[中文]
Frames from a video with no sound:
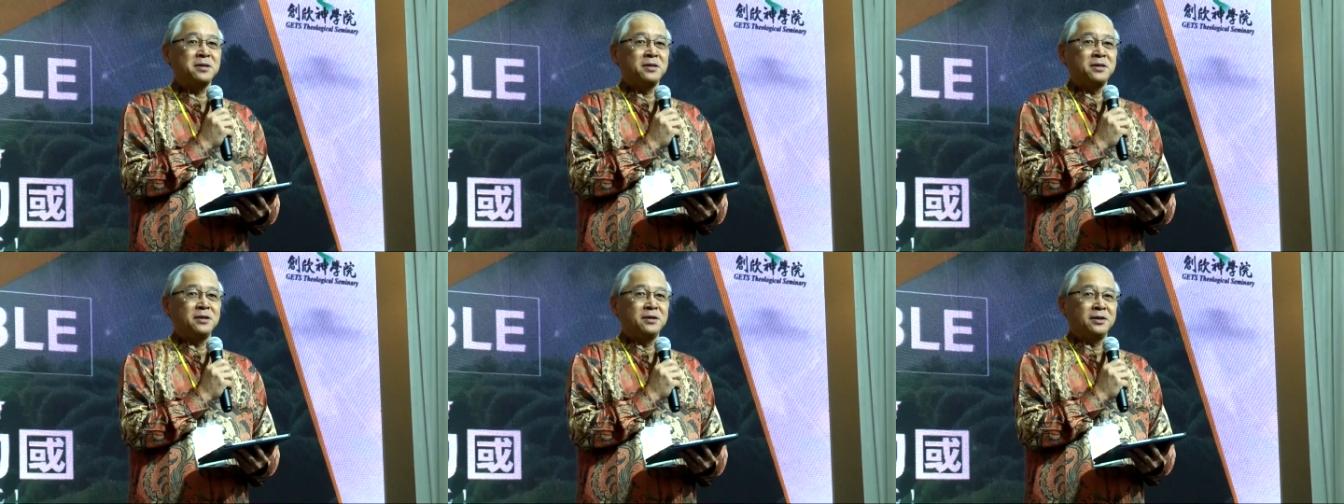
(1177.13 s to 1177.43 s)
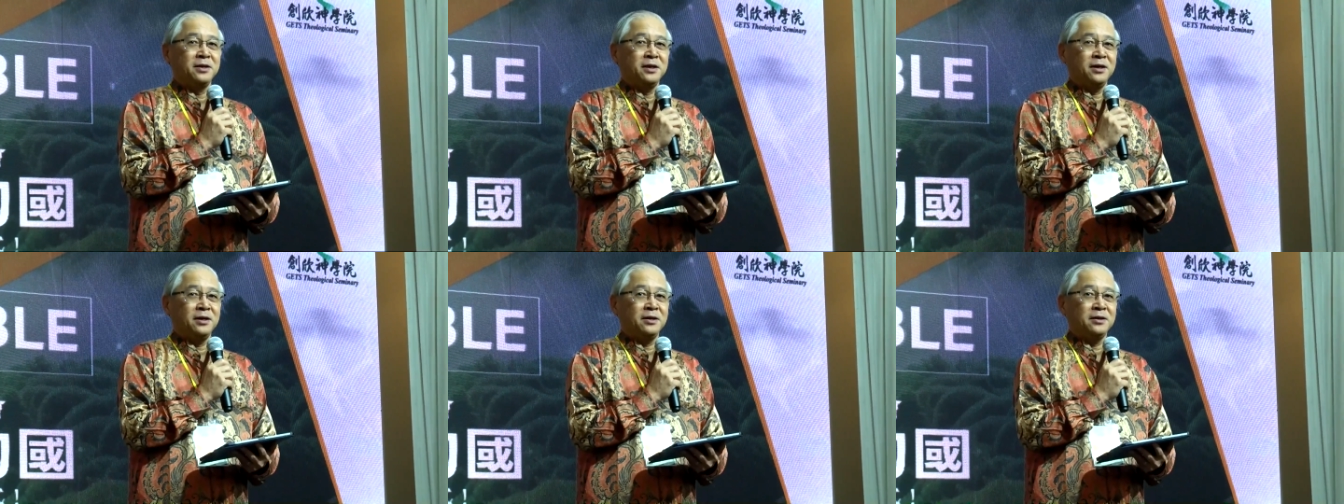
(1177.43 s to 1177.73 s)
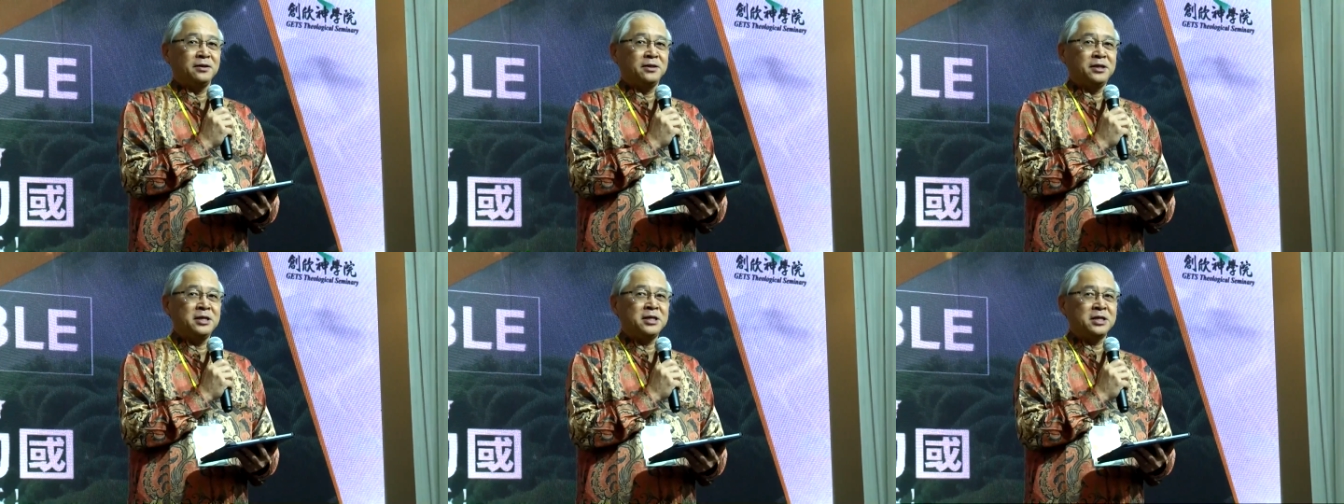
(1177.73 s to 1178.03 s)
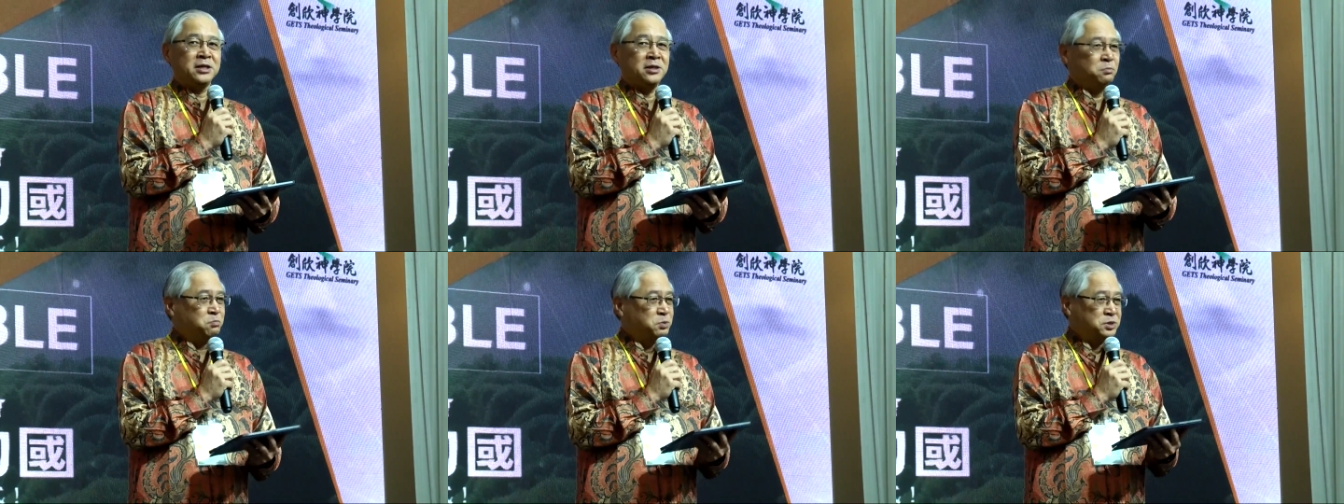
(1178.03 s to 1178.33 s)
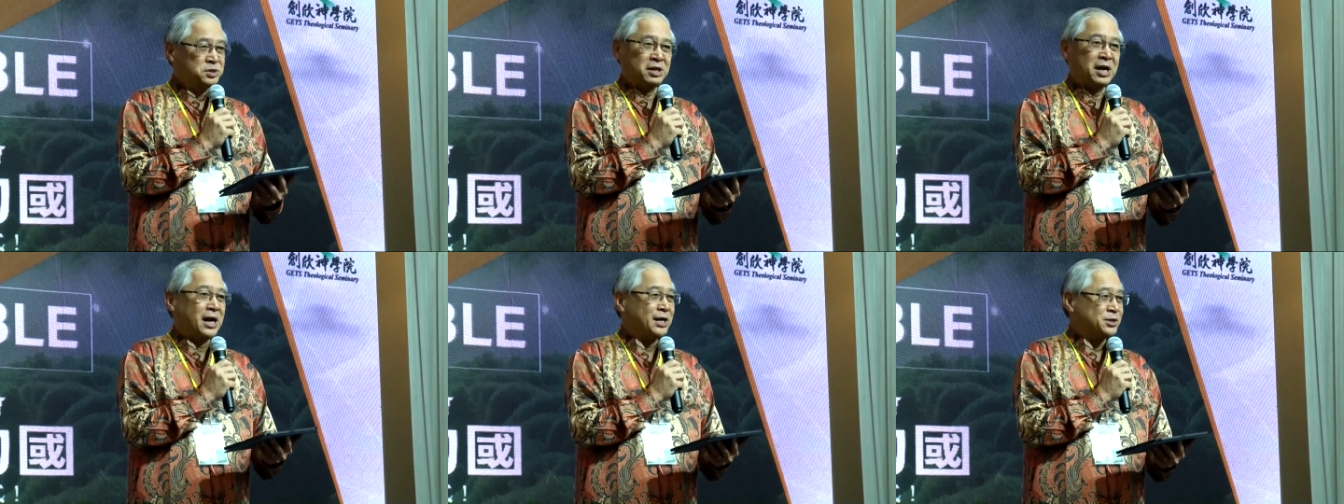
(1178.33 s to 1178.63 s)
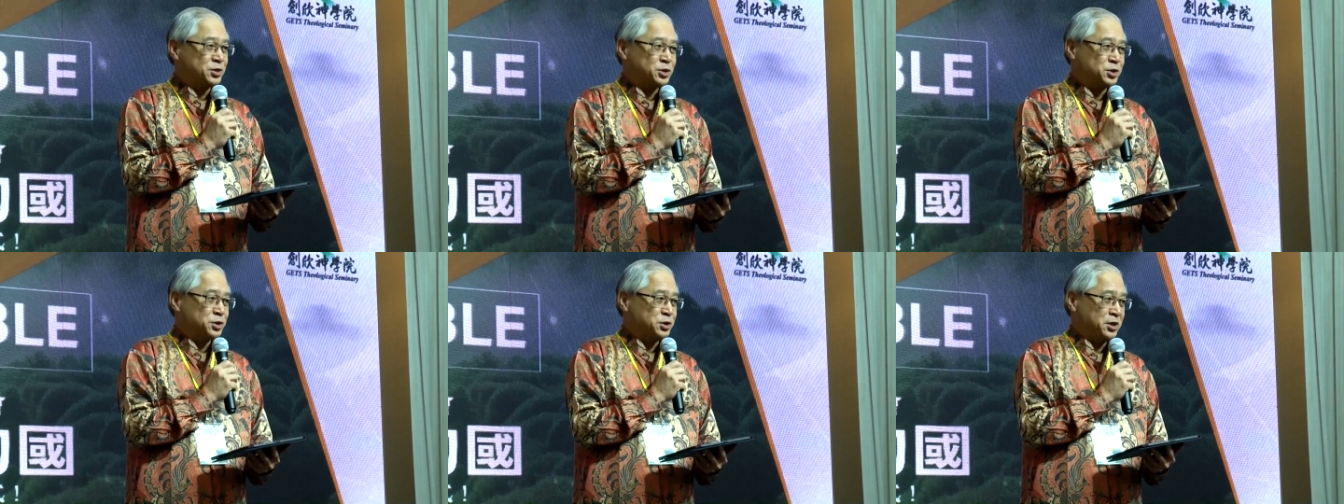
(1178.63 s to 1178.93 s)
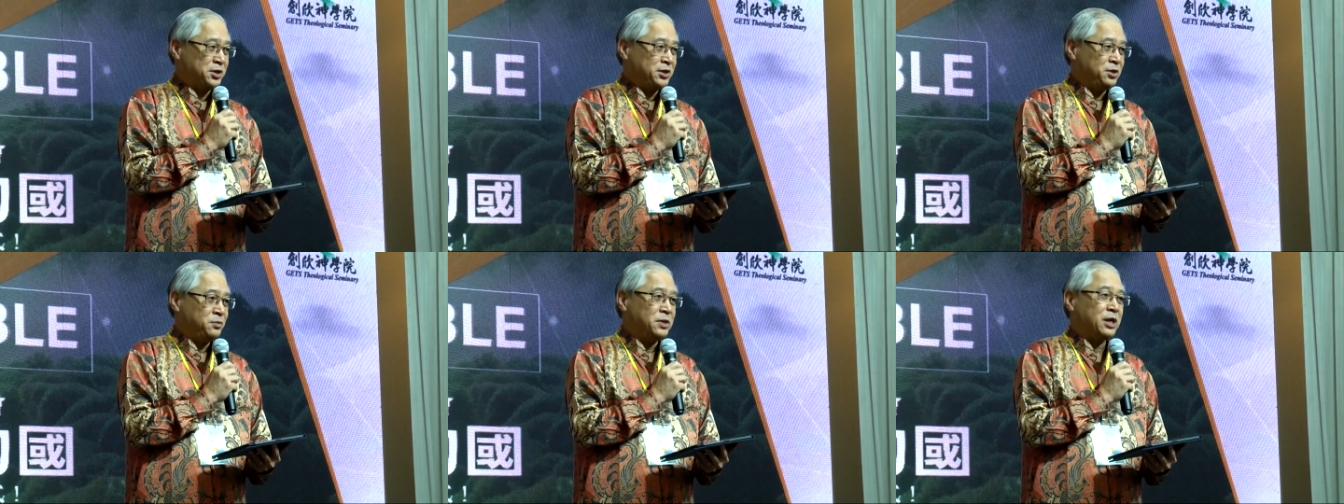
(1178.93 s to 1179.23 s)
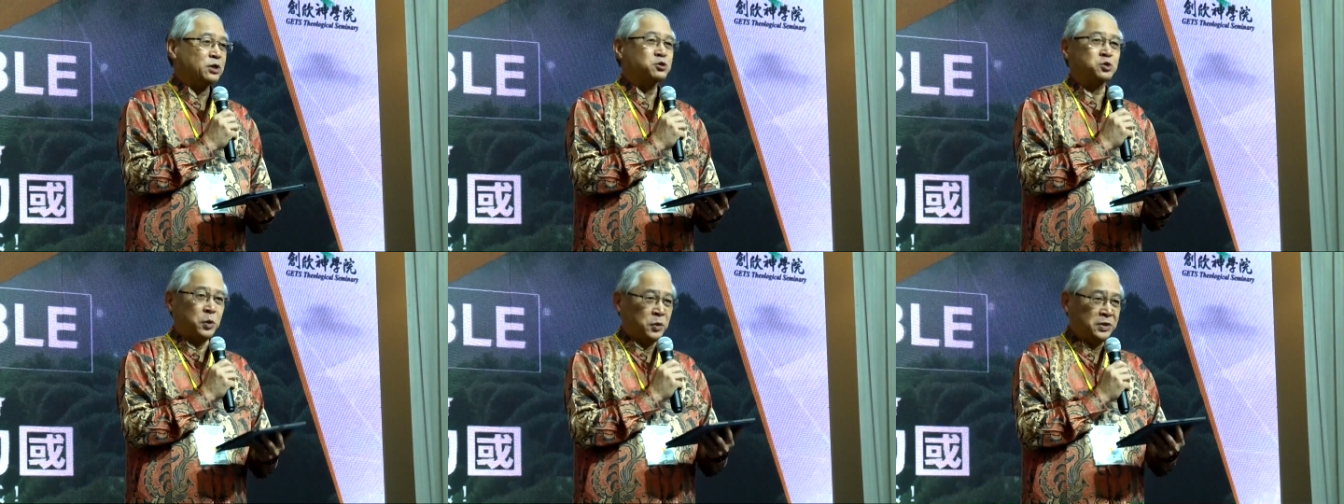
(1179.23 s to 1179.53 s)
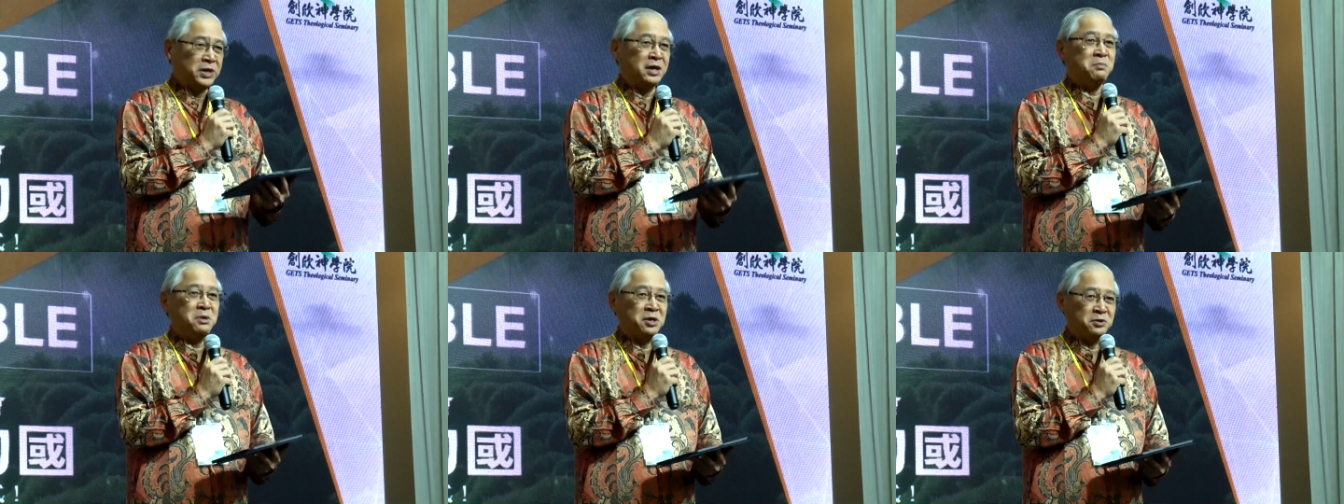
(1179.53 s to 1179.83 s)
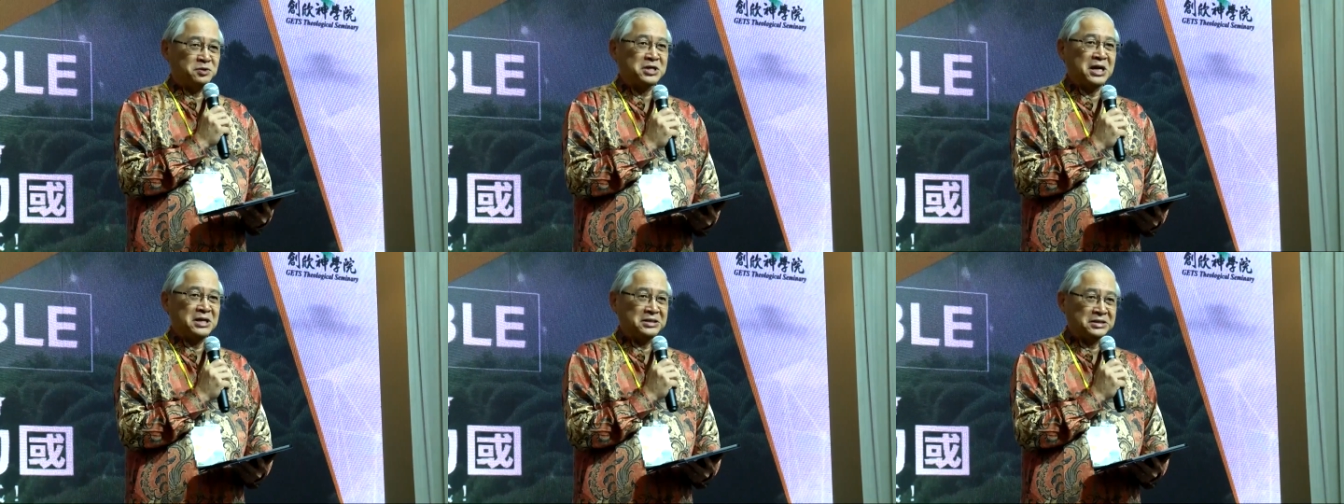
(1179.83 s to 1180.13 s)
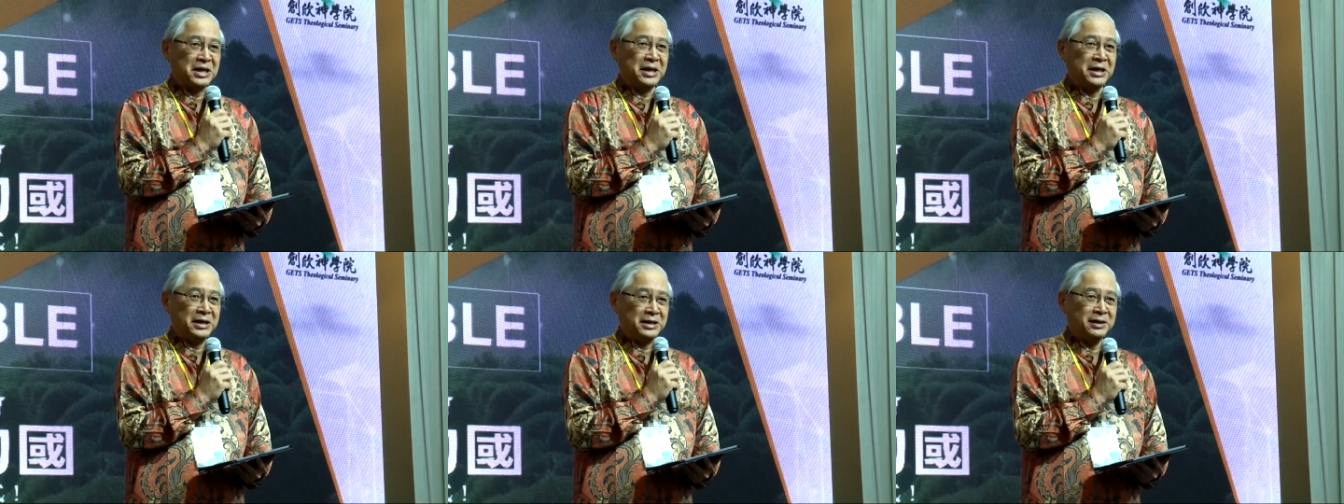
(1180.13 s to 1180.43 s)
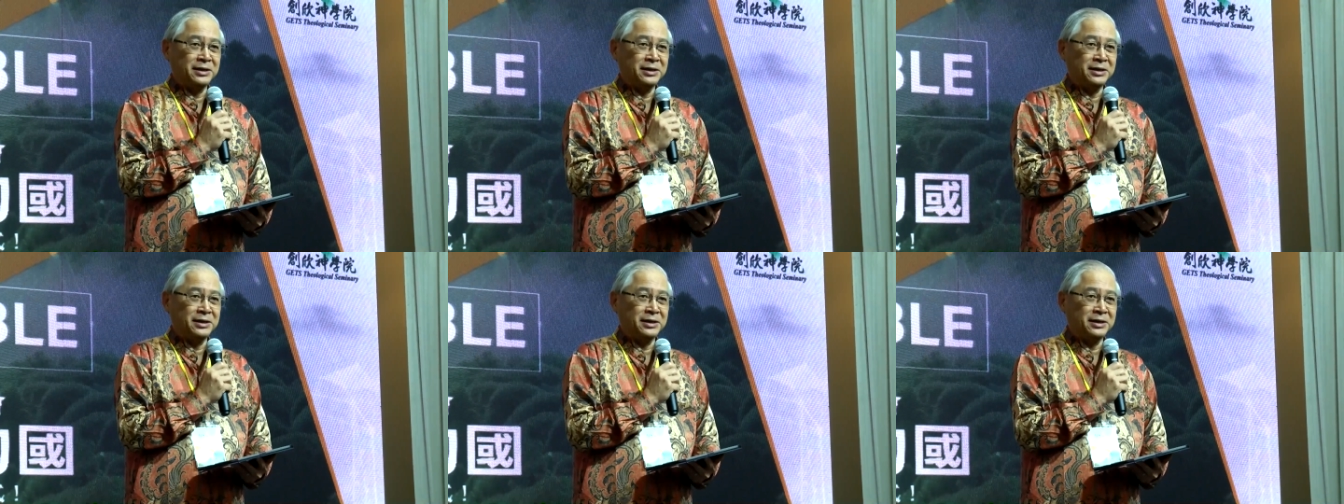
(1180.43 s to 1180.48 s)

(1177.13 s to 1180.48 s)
啊，你可能不知道他是谁，因为他从来没有上台，